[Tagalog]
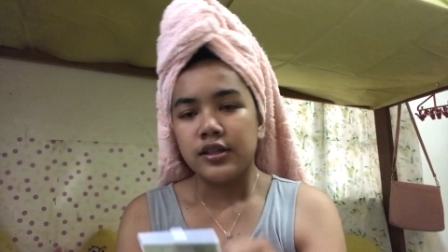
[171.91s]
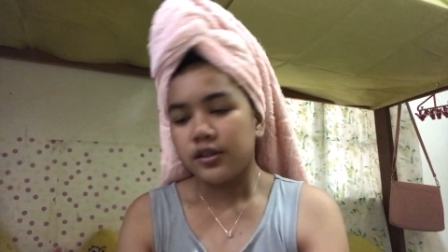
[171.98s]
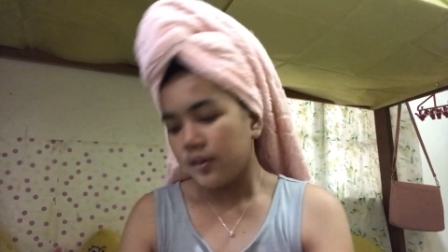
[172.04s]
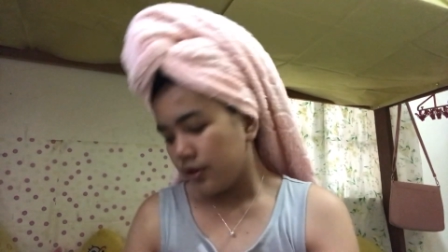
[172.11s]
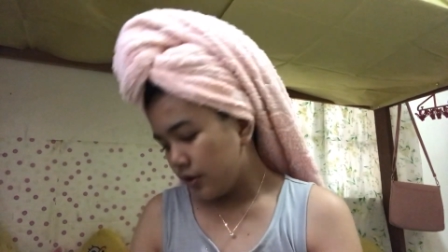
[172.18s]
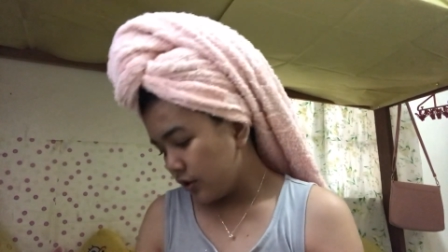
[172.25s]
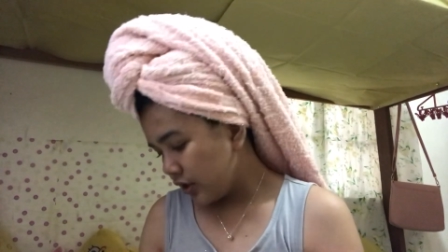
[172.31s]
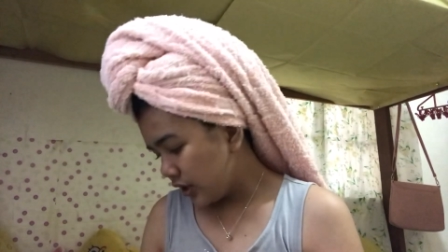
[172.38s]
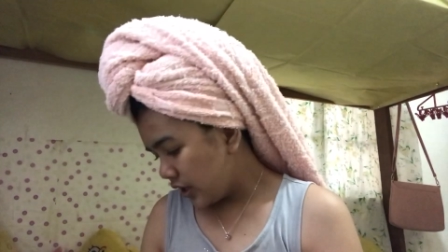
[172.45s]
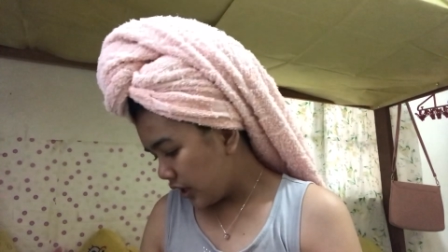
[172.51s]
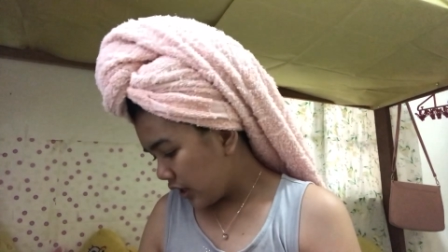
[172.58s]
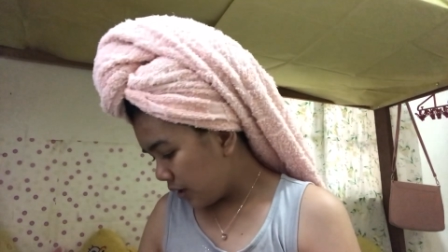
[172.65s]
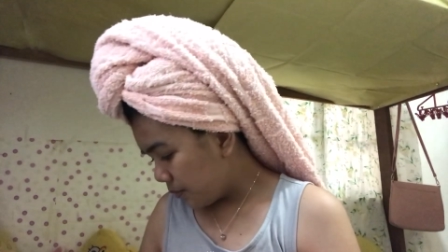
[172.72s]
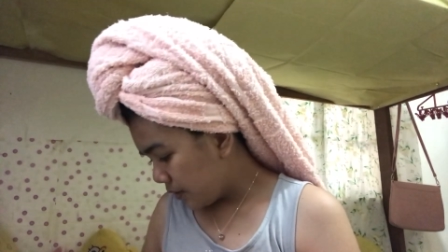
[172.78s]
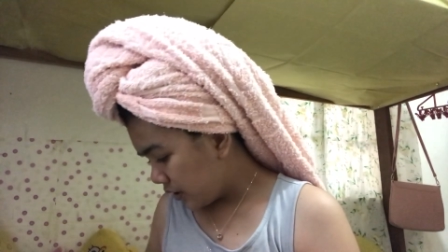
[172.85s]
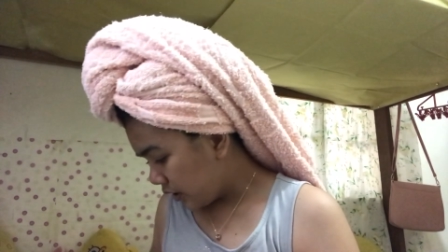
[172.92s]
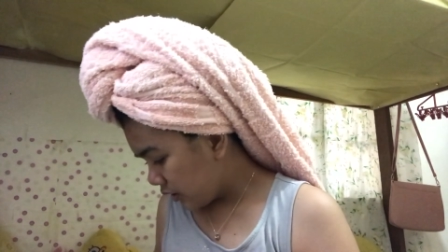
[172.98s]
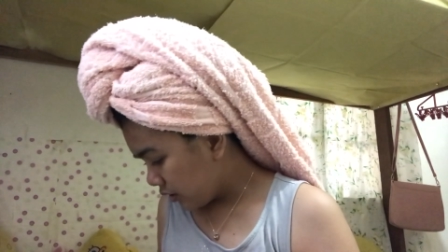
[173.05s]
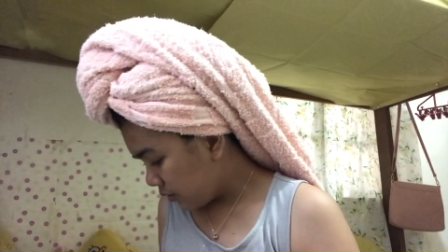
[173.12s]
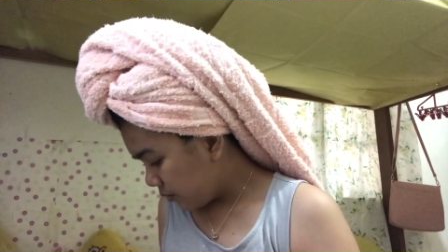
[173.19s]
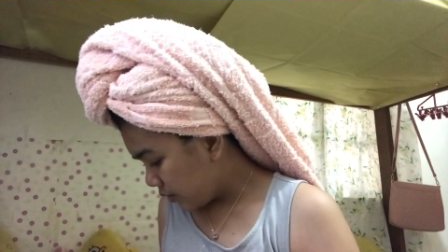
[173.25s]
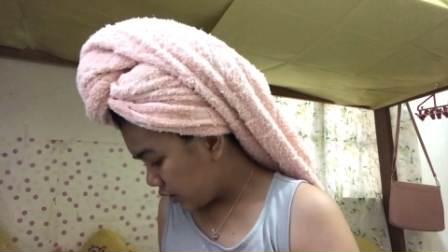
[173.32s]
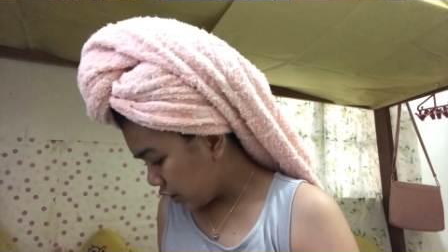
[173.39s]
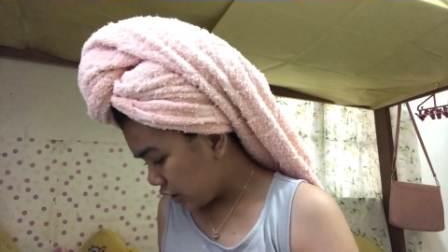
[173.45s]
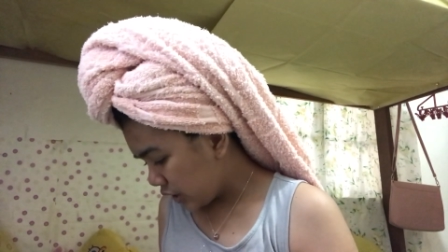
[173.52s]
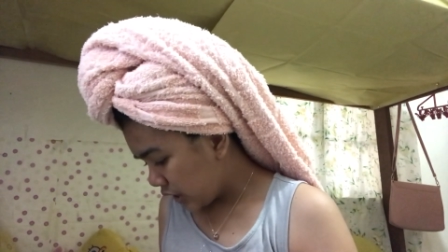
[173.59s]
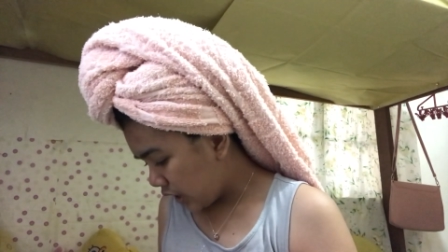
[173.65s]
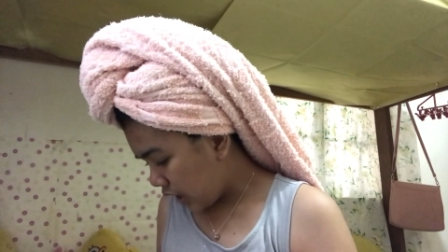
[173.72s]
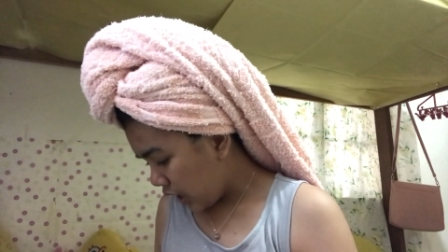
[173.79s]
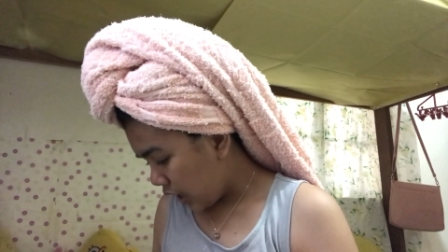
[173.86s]
So, yun, ginagamitan ko muna siya
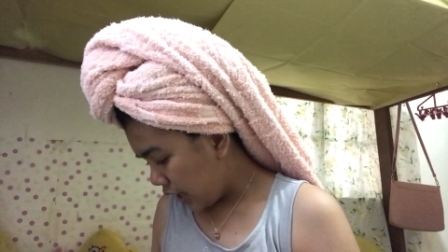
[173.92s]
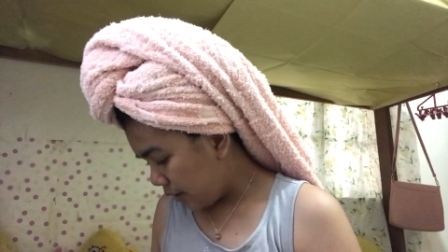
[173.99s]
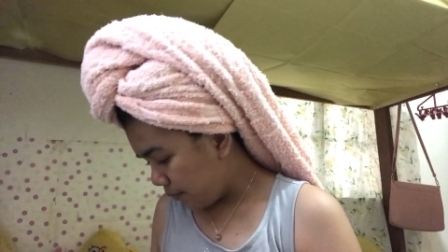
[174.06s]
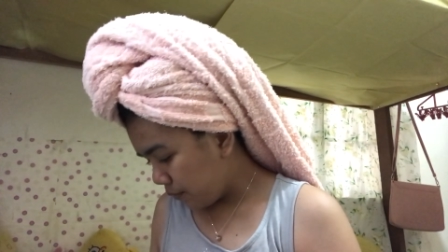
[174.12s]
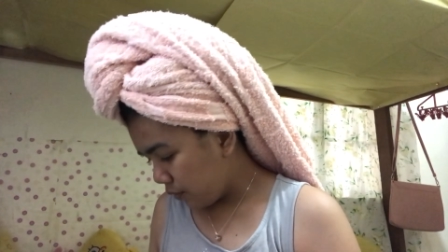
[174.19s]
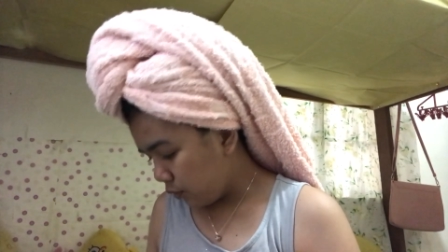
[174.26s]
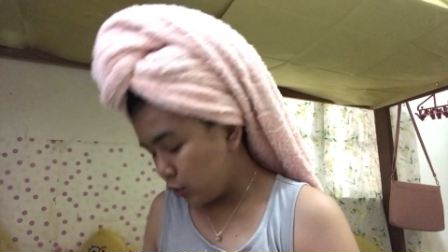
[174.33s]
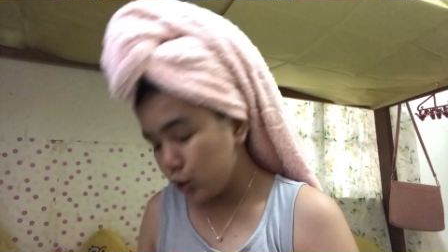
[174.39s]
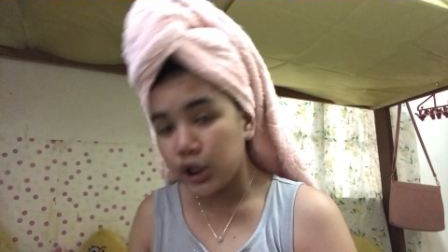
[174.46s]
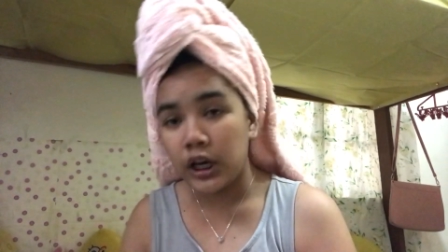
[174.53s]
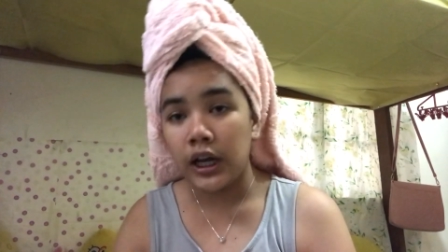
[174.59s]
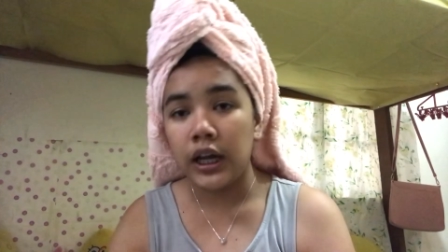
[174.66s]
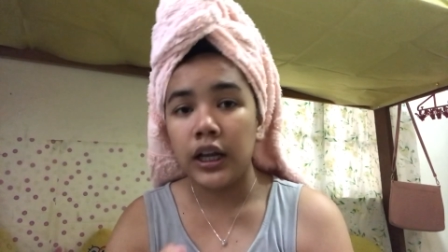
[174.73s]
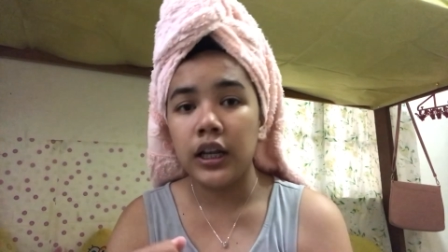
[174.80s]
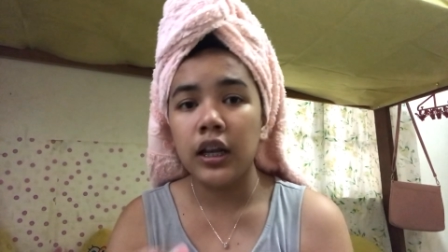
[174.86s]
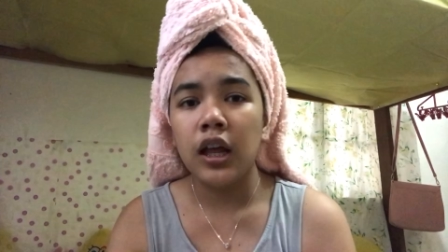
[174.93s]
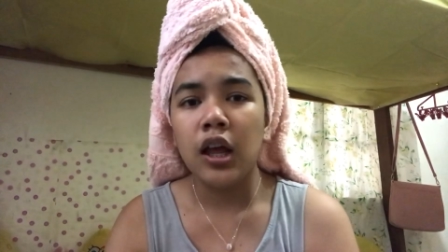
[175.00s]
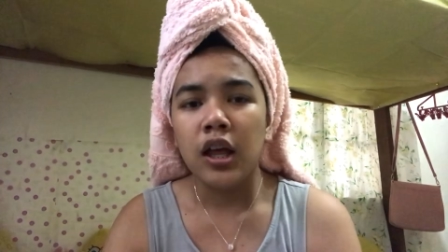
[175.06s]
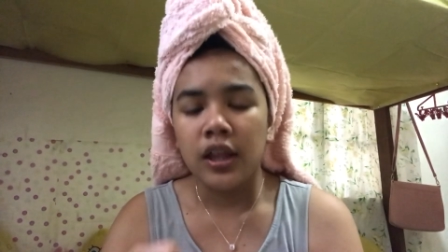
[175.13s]
ng eyebrow gel.